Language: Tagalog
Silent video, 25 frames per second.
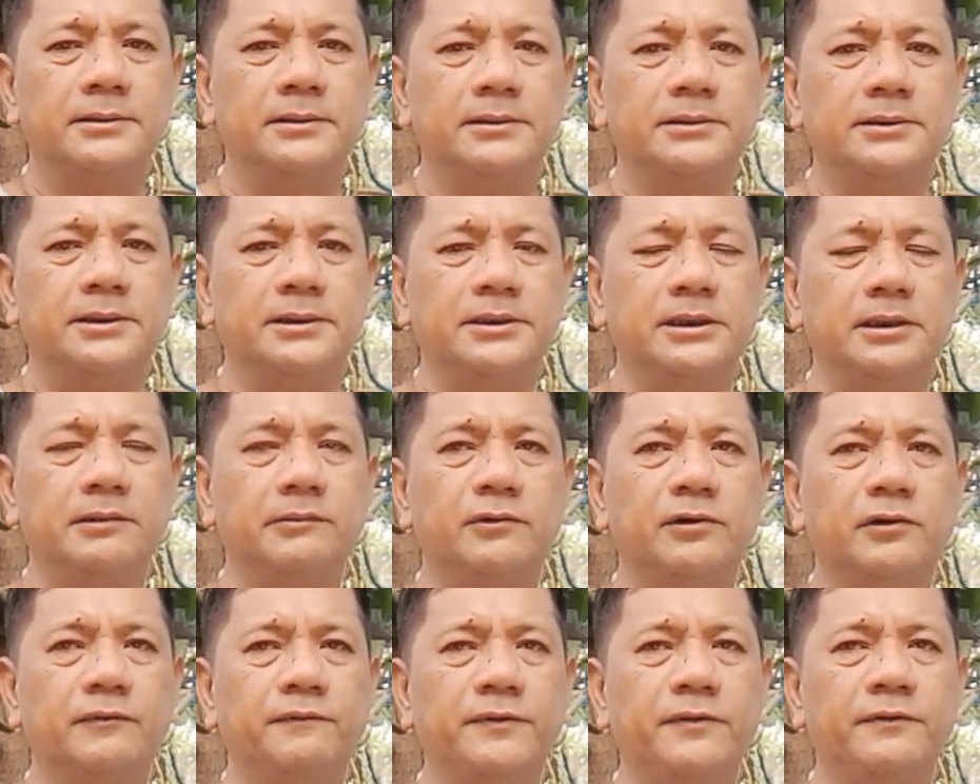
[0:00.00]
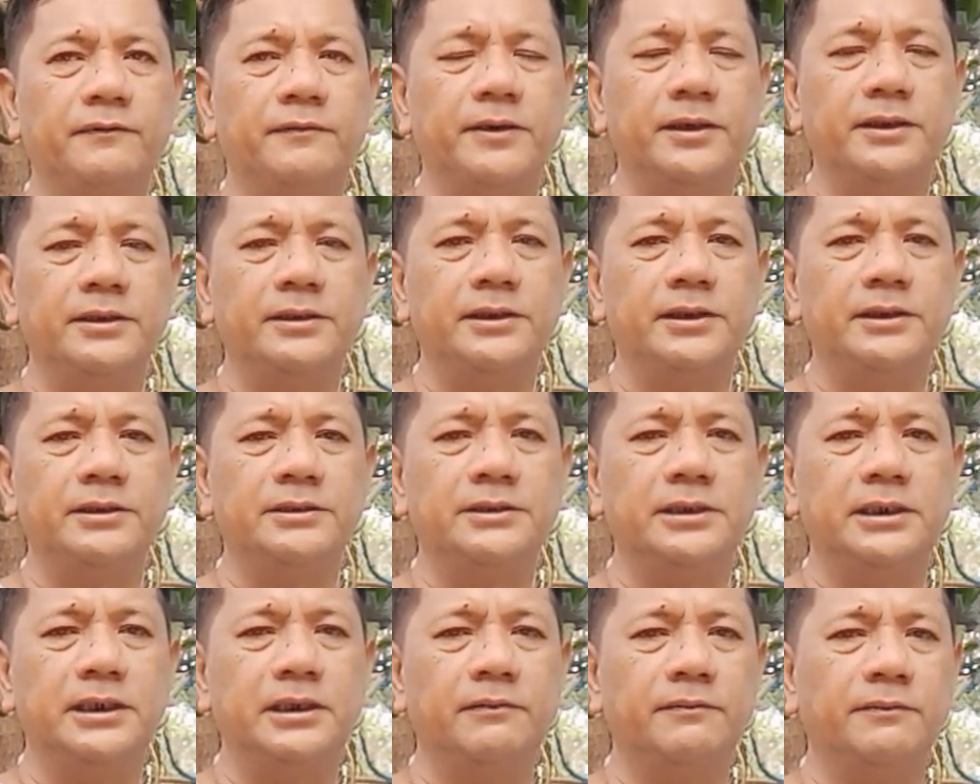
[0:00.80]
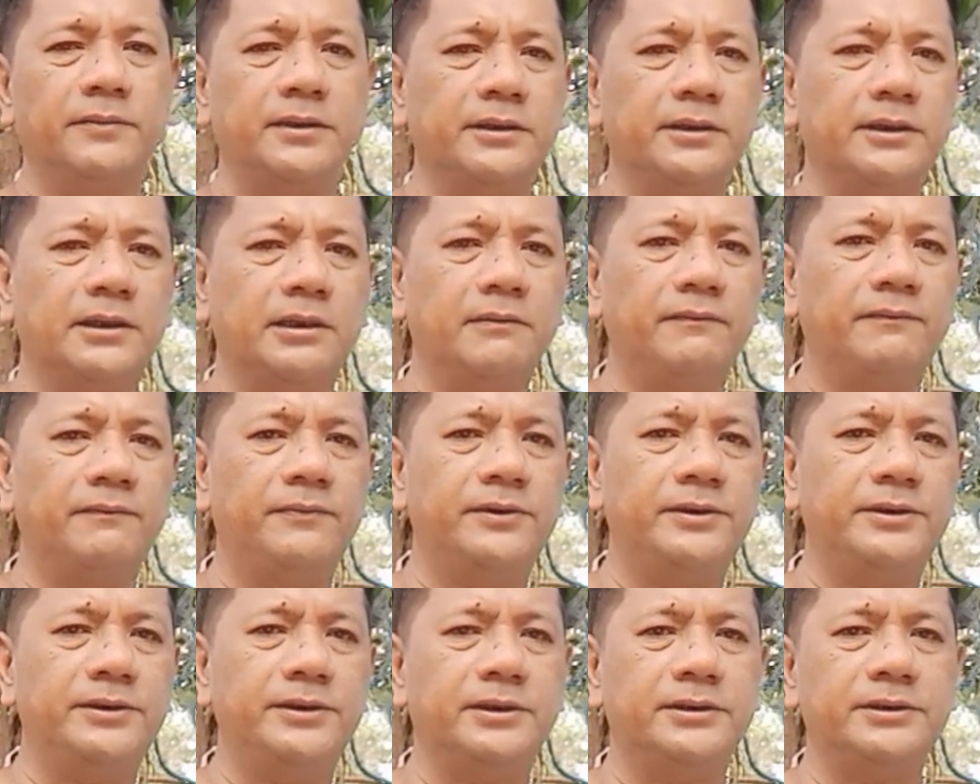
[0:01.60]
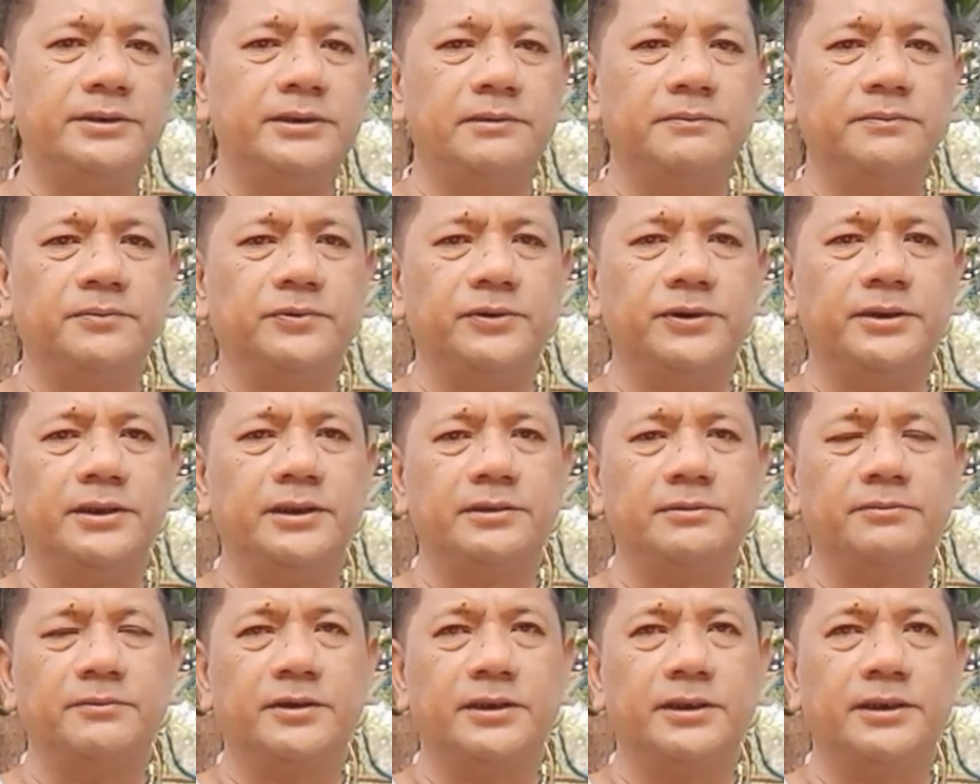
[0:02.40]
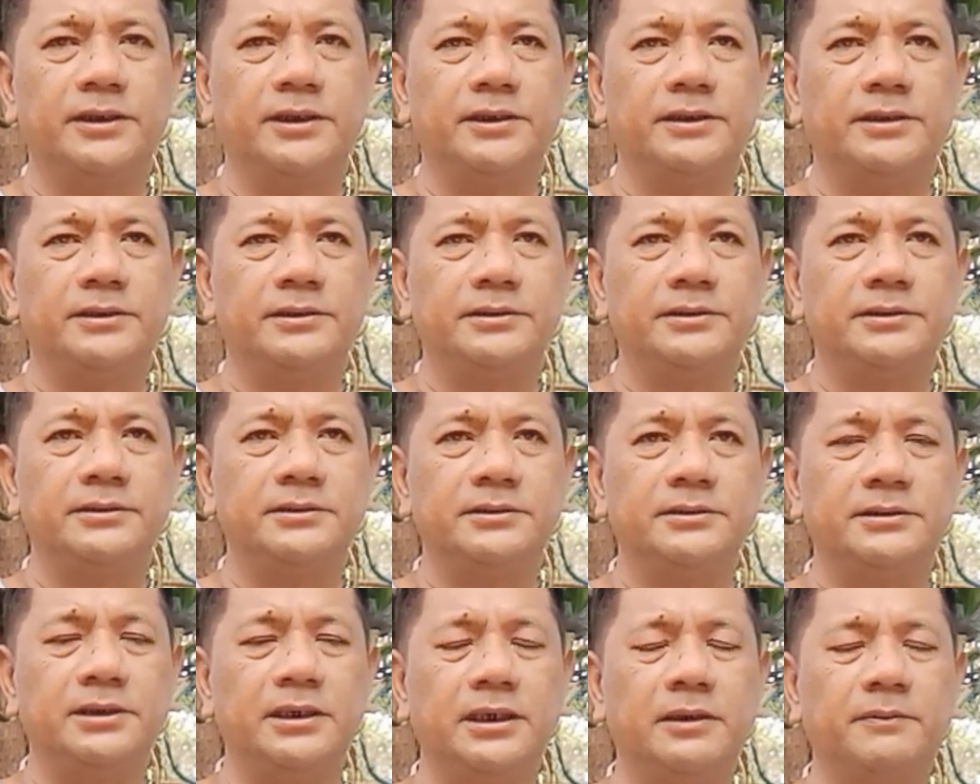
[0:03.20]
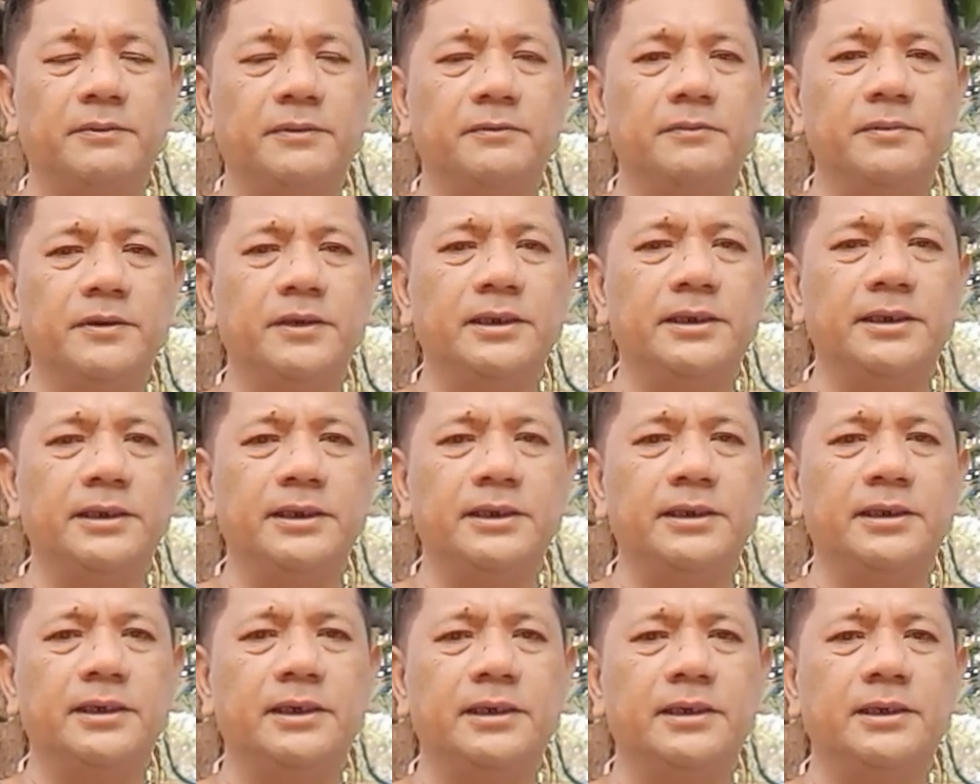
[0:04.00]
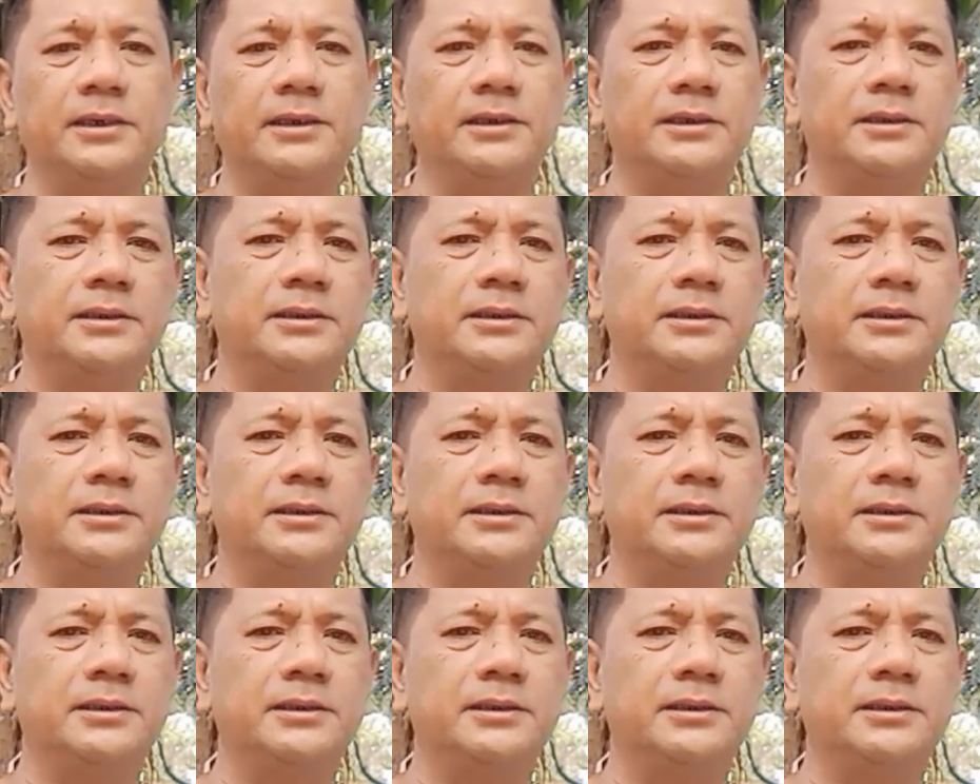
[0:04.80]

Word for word: sa team open-minded, sila Metal Burn, nandiyan po yan, Ayan. Sila Ma'am Galiga.